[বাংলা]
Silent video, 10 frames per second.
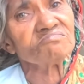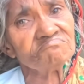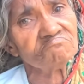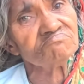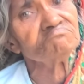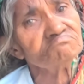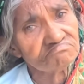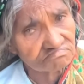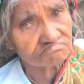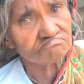হেম্বরণী মন্ডল
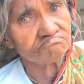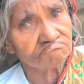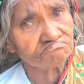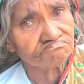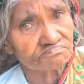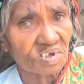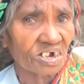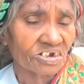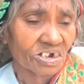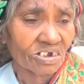এটাই আপনার বাড়ি
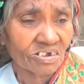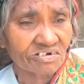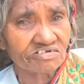এটাই